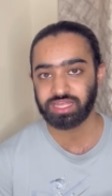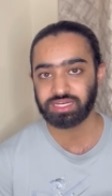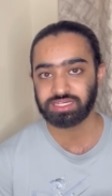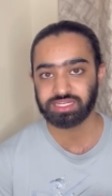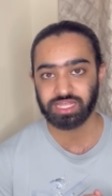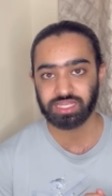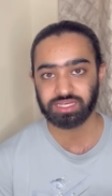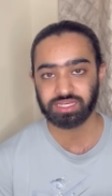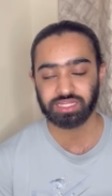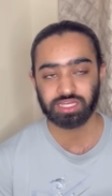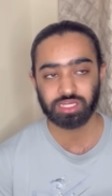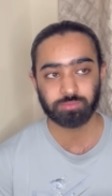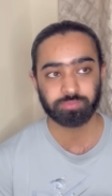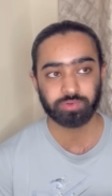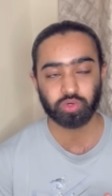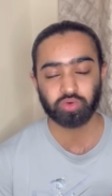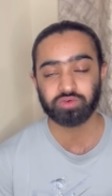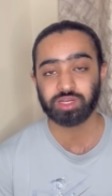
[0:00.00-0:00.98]
एक टेक्निकल
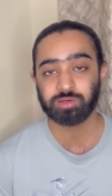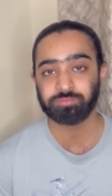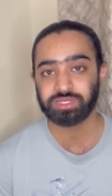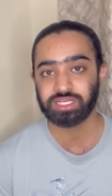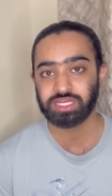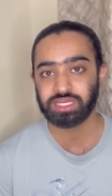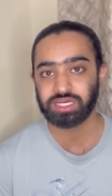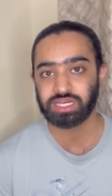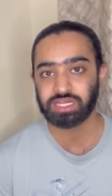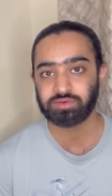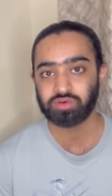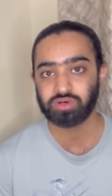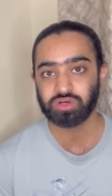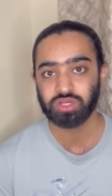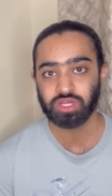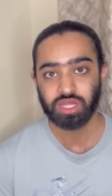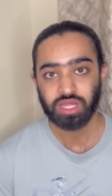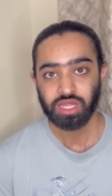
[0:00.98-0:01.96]
प्रूवन प्लेयर है
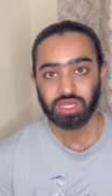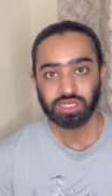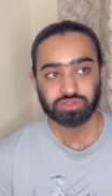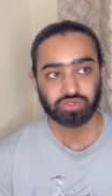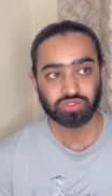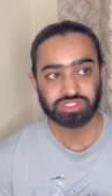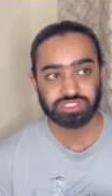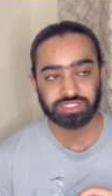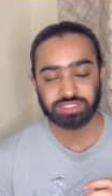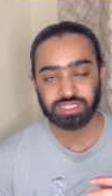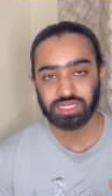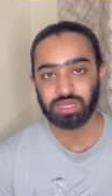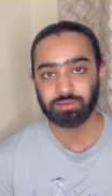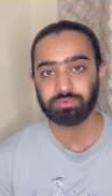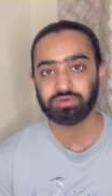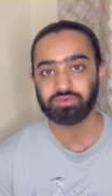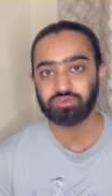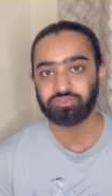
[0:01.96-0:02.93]
वो तो
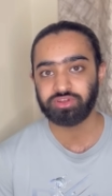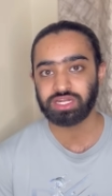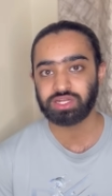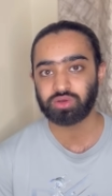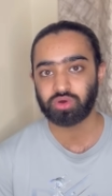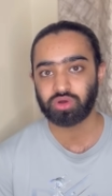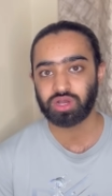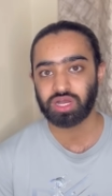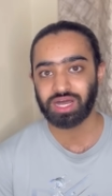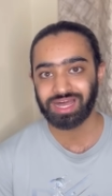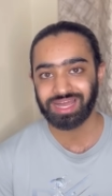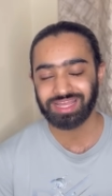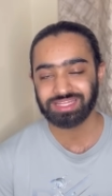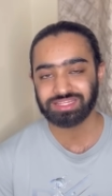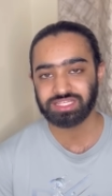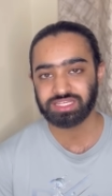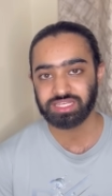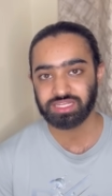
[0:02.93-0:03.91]
जितना भी वो फिट होगा
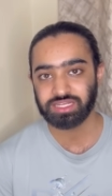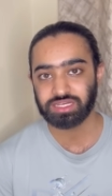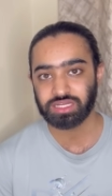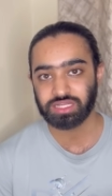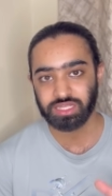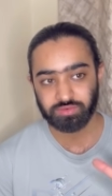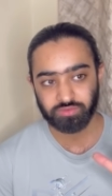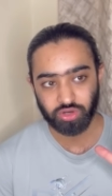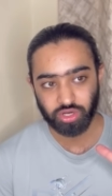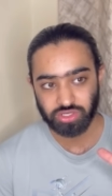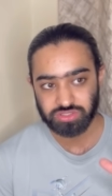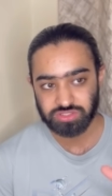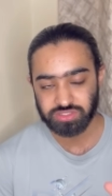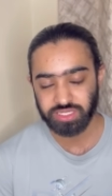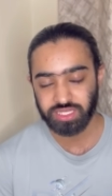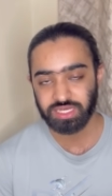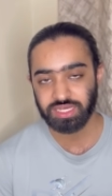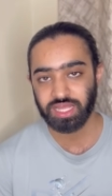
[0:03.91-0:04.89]
आई थिंक कि वो
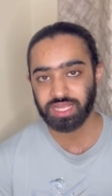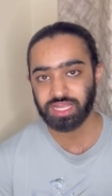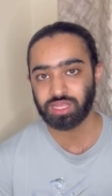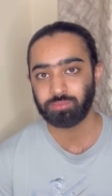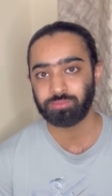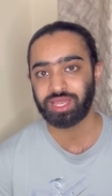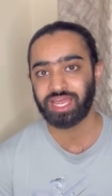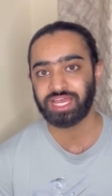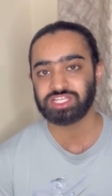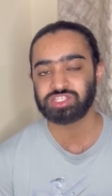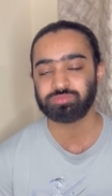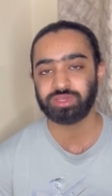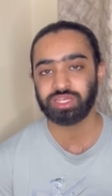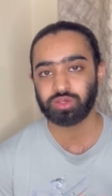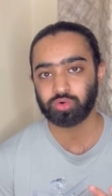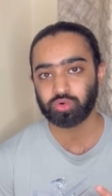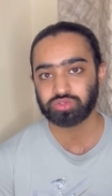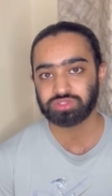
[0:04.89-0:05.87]
ऑस्ट्रेलिया के मैच
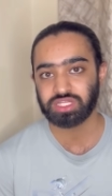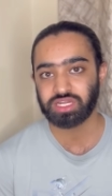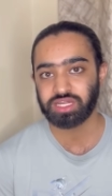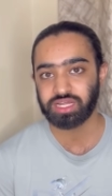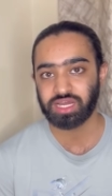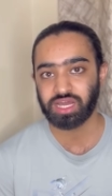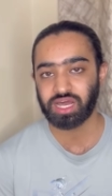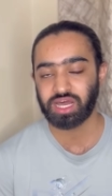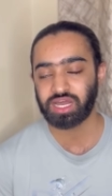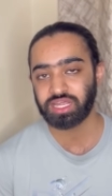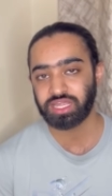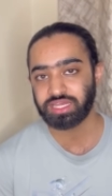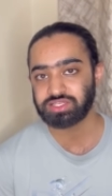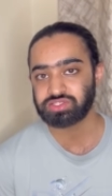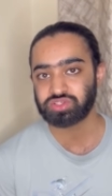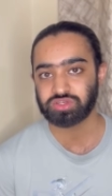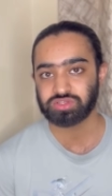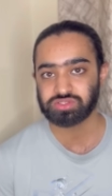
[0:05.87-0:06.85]
में उतरेगा
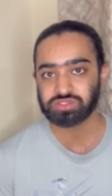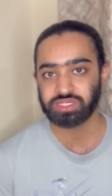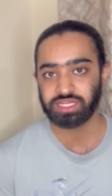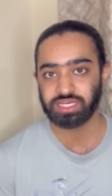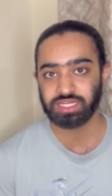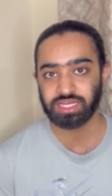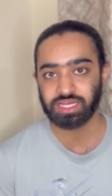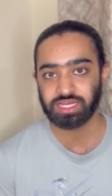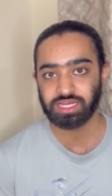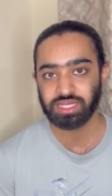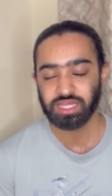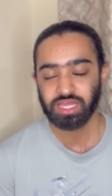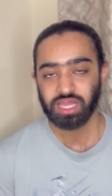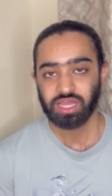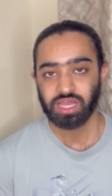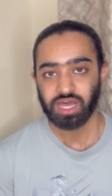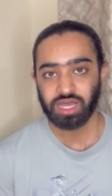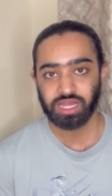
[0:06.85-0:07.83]
अगेंस्ट ऑस्ट्रेलिया
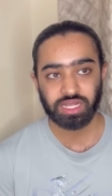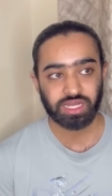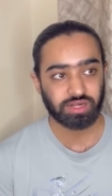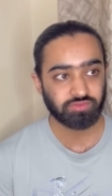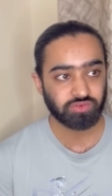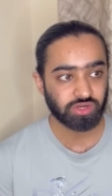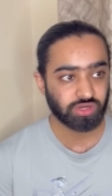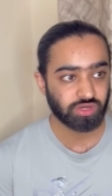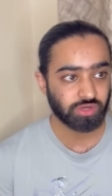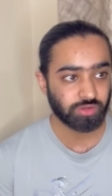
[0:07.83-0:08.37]
अगर वो